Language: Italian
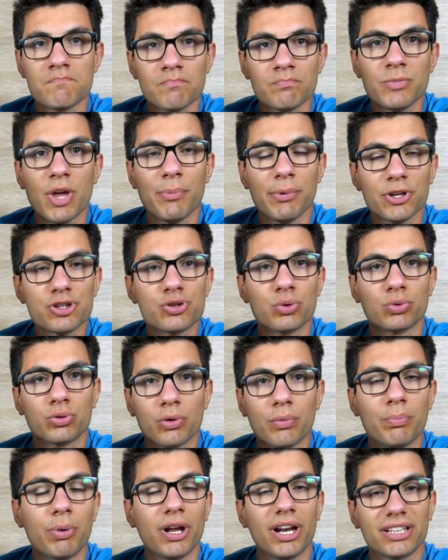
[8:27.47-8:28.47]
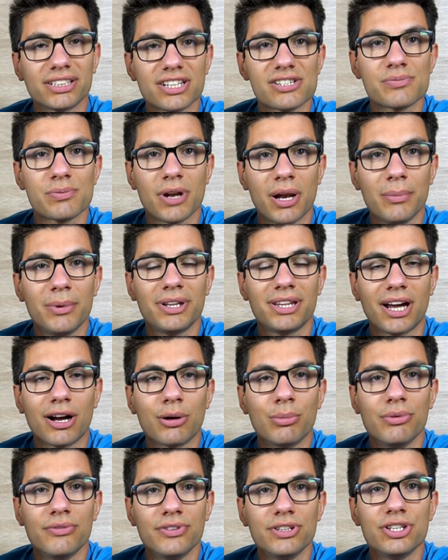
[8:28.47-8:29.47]
mi è piaciuto. Poi la trasferabilità,
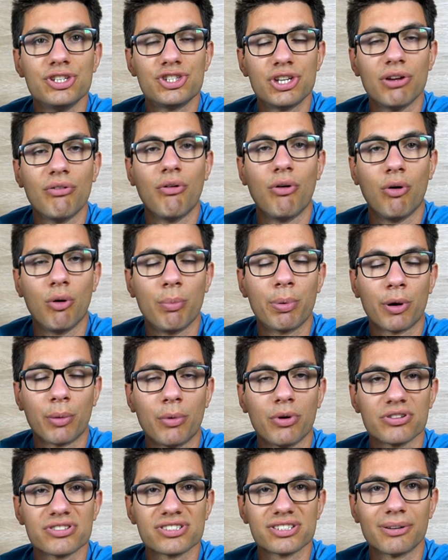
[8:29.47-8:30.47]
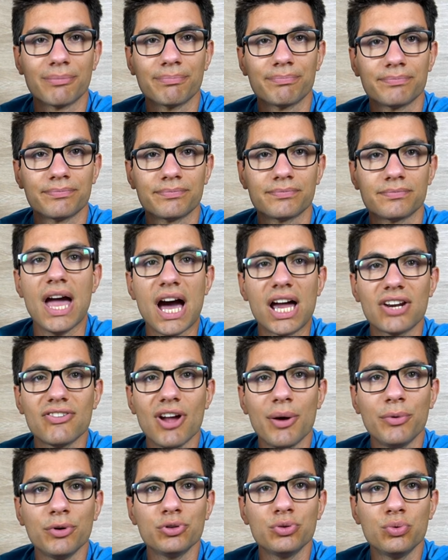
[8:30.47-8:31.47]
come vi dicevo, promossa.
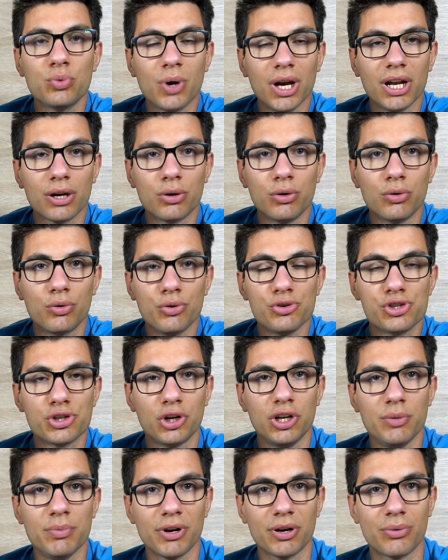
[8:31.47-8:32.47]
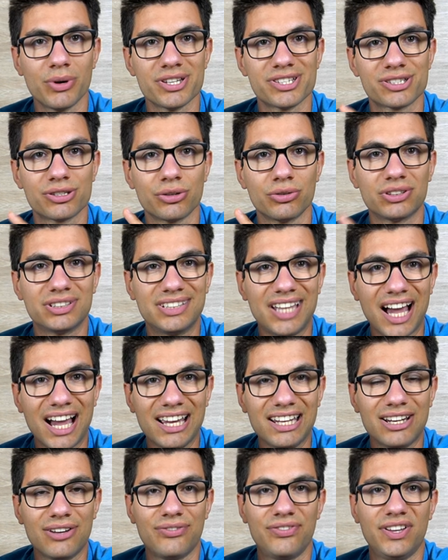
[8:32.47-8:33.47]
Arriviamo dunque alle conclusioni per questo
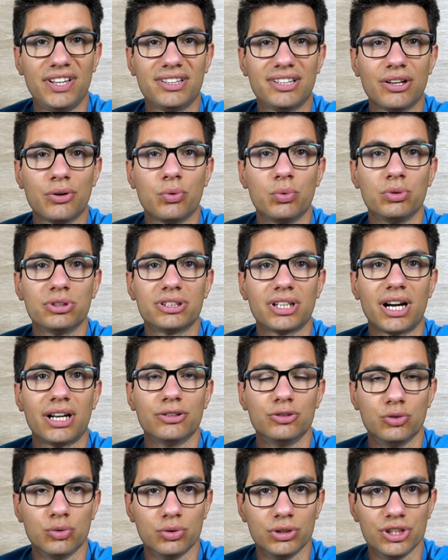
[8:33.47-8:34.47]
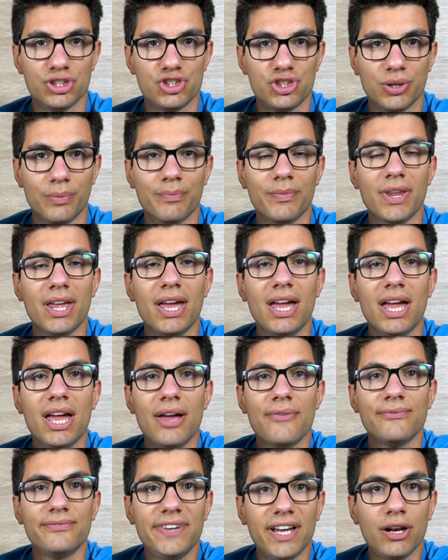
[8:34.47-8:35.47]
Dynafit Ultra 12.
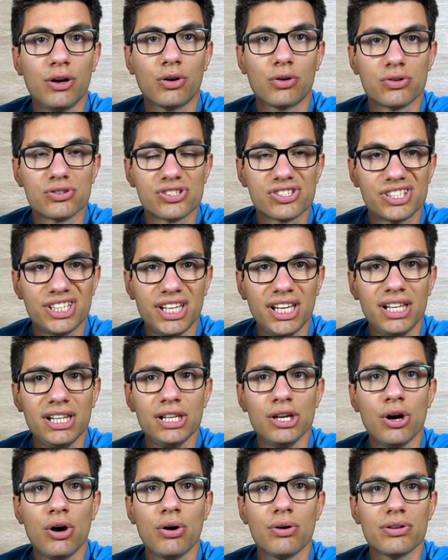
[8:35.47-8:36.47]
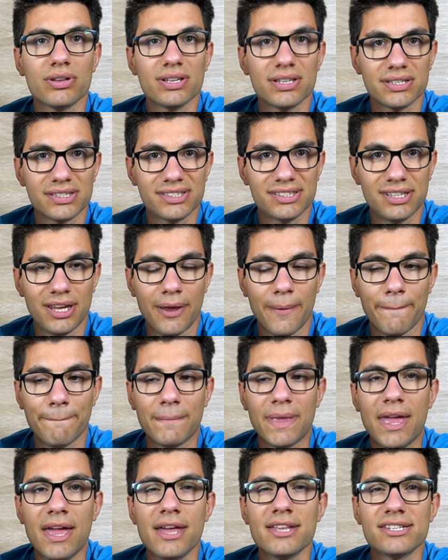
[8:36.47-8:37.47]
Ve lo consiglio?
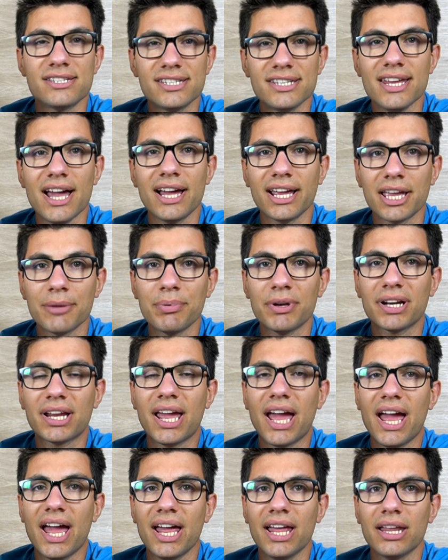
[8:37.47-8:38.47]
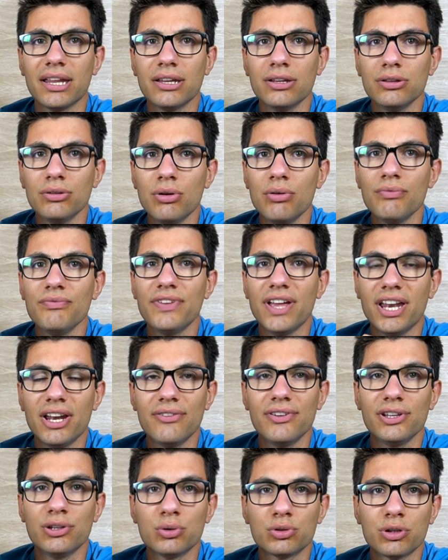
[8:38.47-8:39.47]
Sì. Sì, anche perché non viene
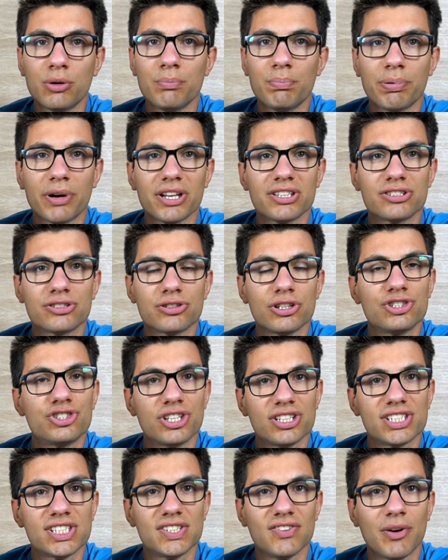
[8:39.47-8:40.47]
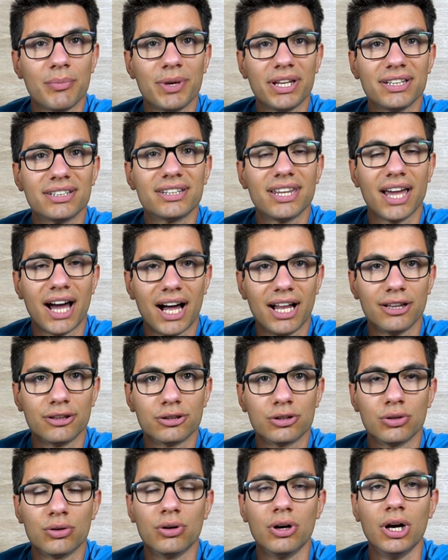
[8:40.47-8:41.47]
venduto a un prezzo eccessivamente
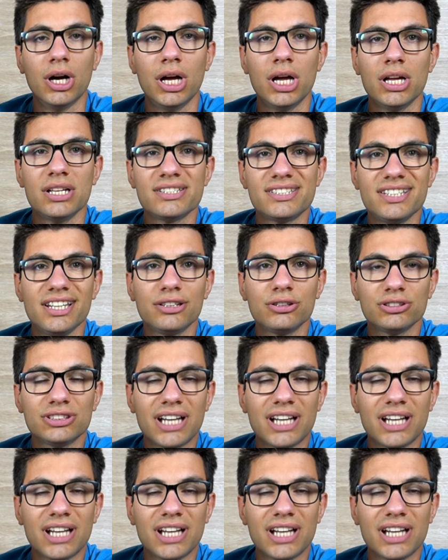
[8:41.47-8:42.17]
alto. Sito